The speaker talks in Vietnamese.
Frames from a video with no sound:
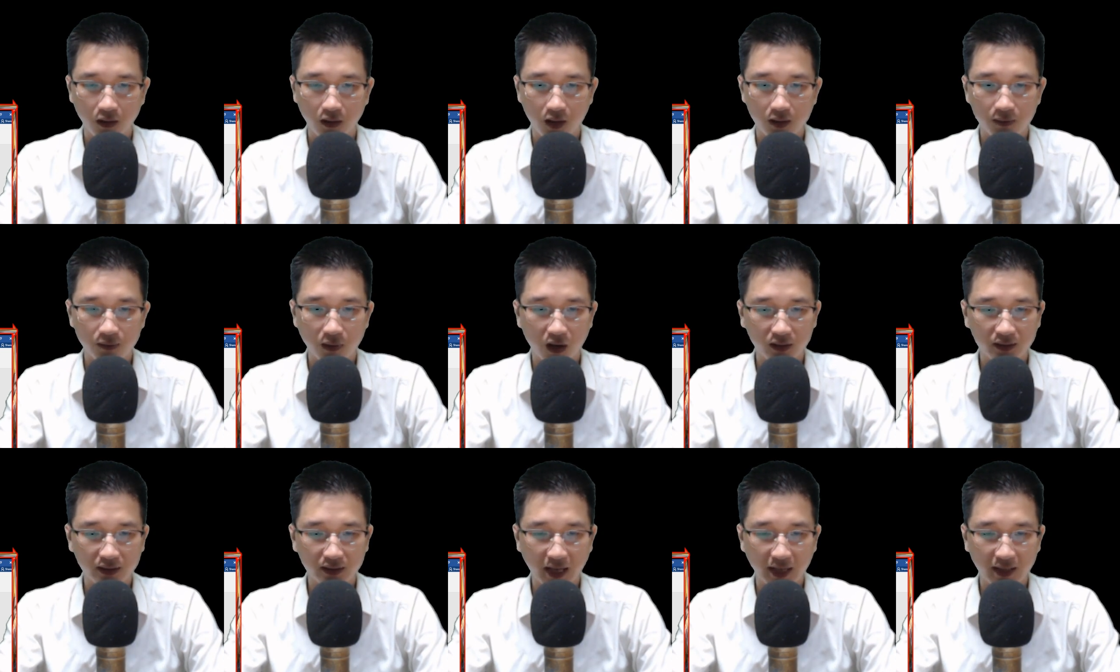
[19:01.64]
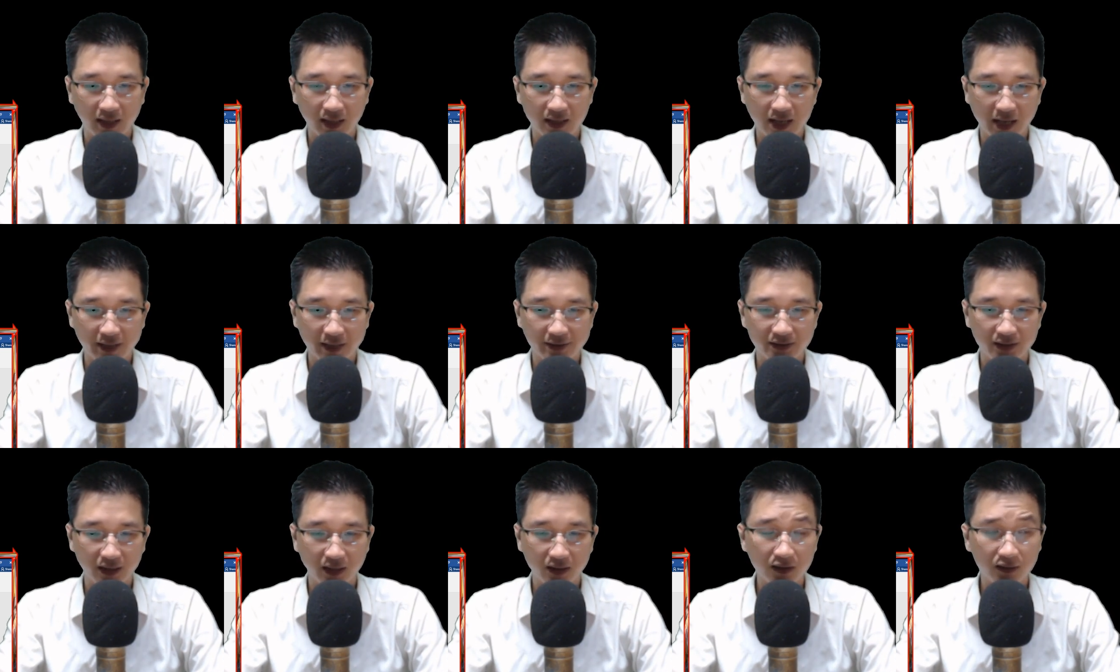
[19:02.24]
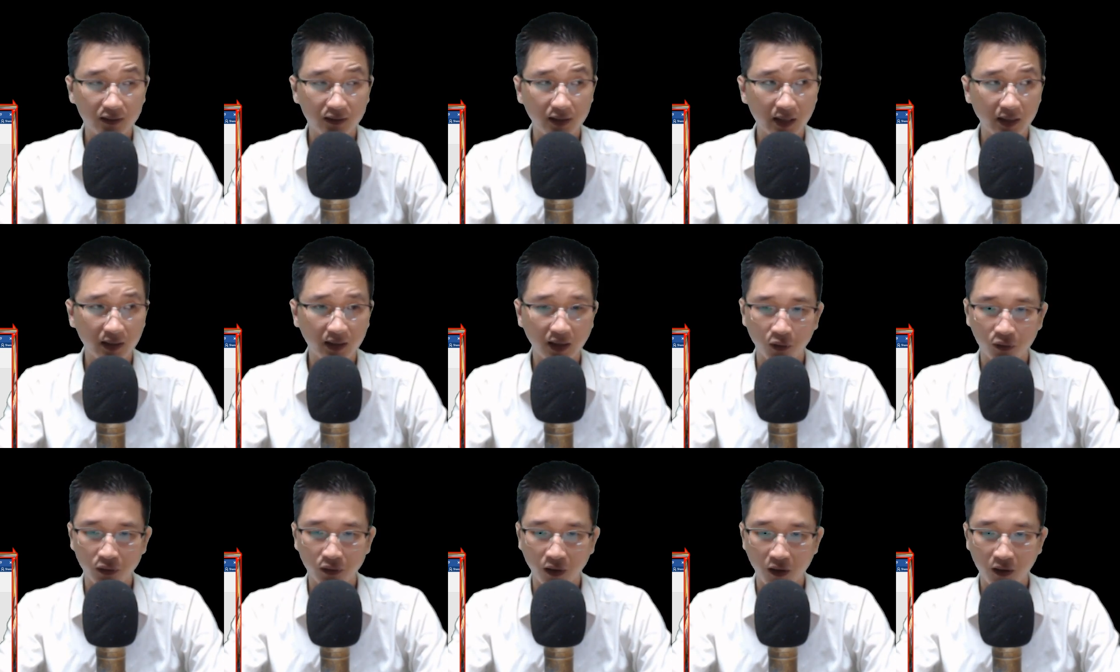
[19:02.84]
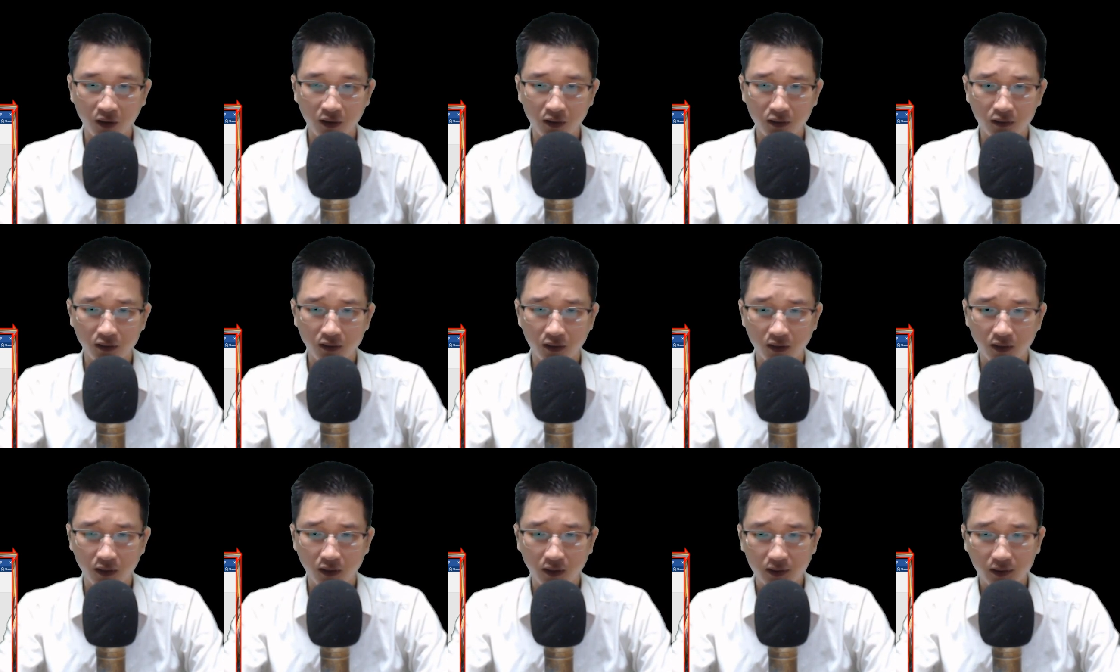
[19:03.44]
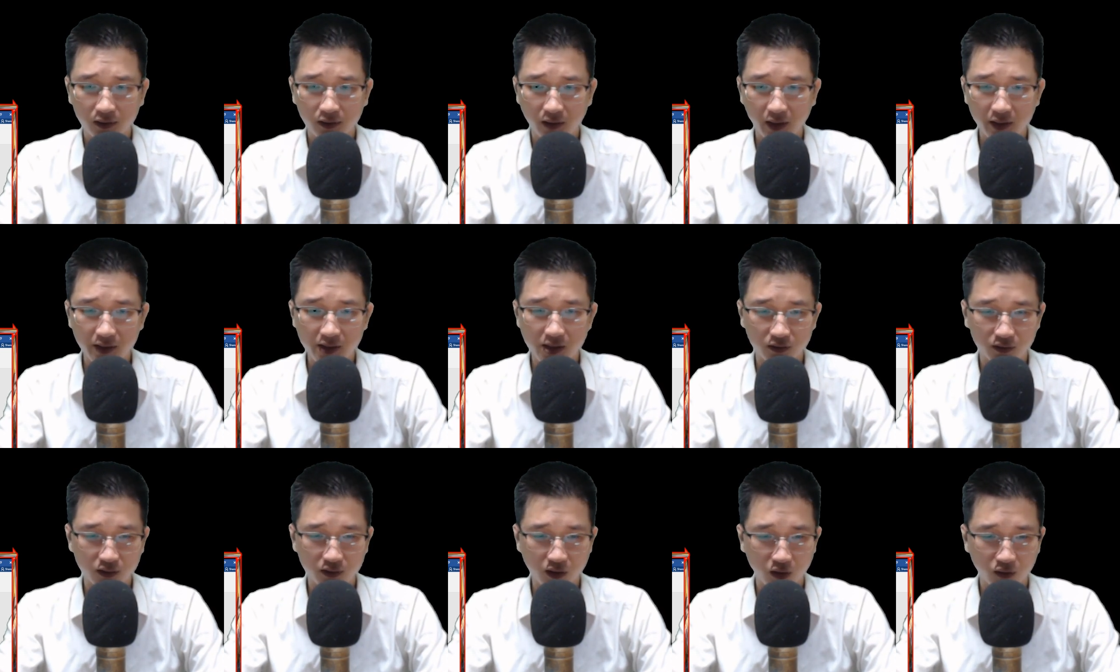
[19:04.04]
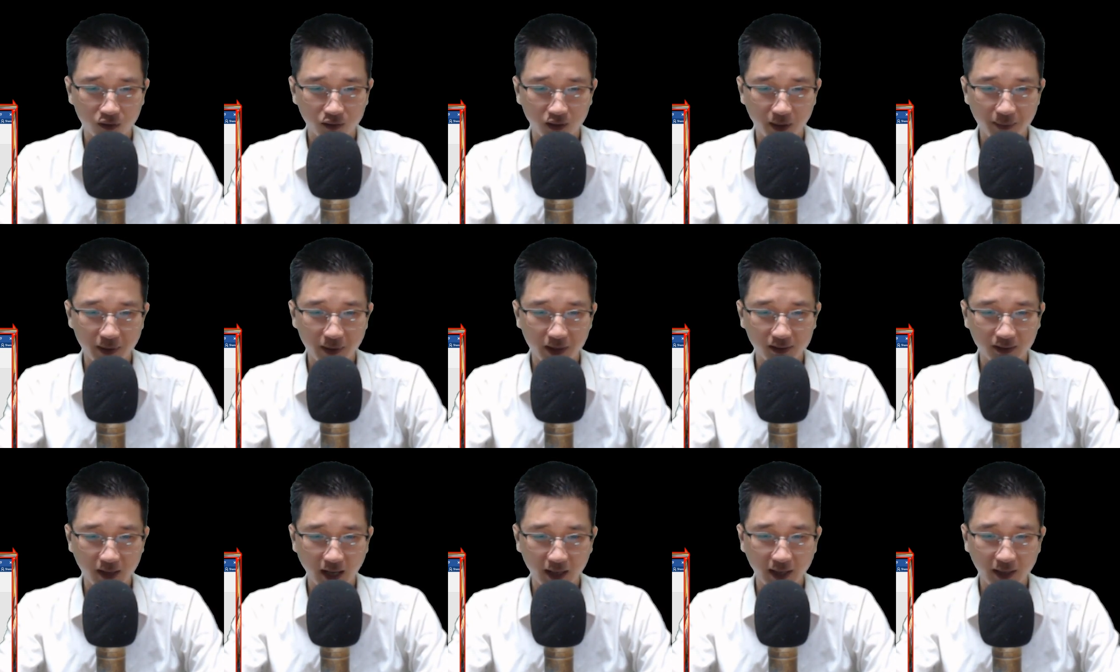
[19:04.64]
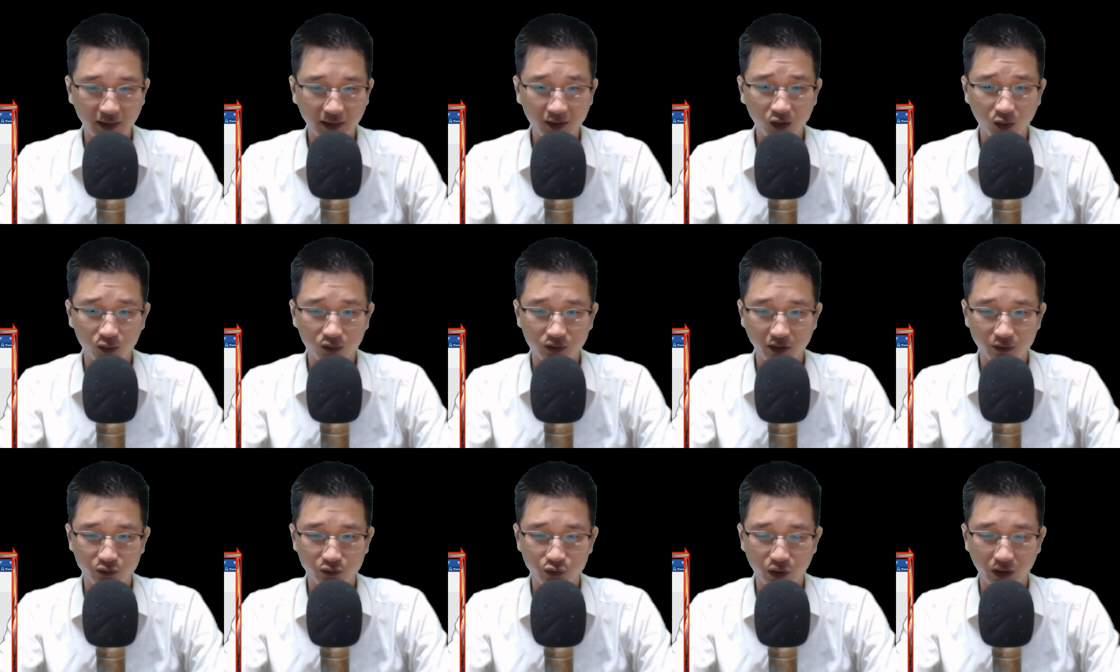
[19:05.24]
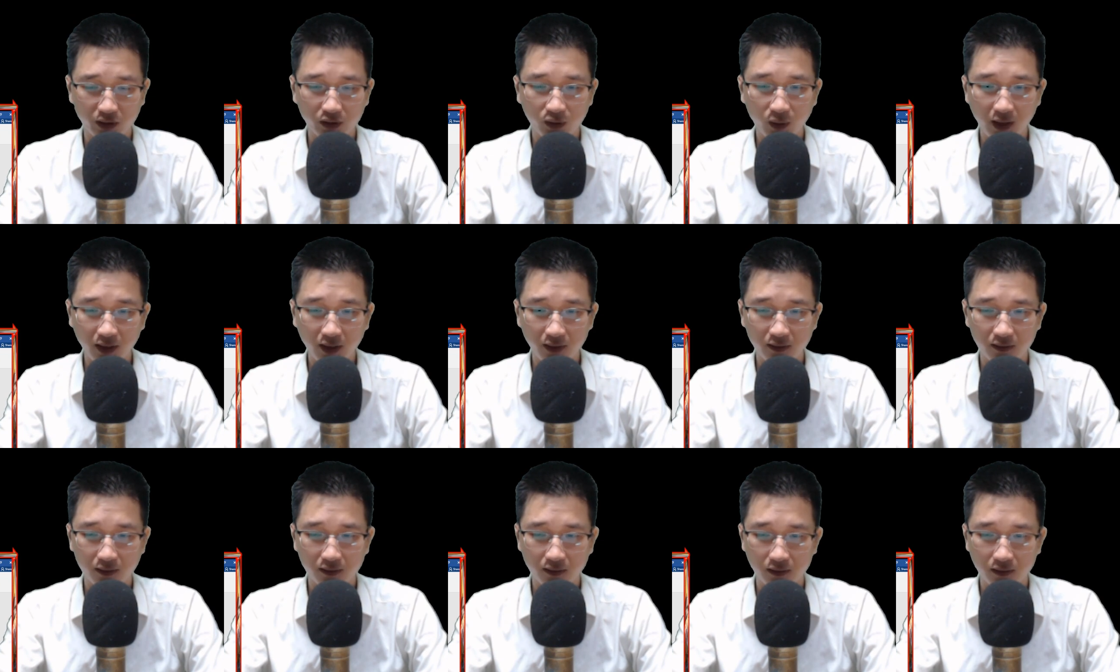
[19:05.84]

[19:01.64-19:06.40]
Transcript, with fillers: Bọn ta đã đại chiến ở tinh cầu đó Nơi được đồn là bị ta đánh thủng trong truyền thuyết